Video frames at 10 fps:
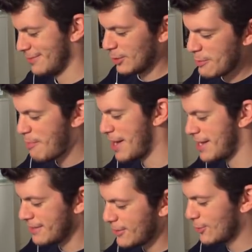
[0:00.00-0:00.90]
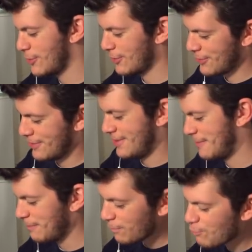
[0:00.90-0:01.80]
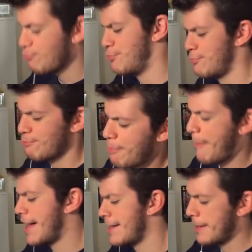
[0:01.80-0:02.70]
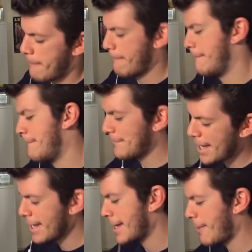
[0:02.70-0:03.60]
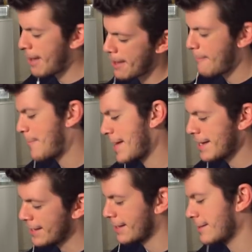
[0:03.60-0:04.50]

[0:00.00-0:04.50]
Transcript: Lupin the Third. Pa, pa, pa, pa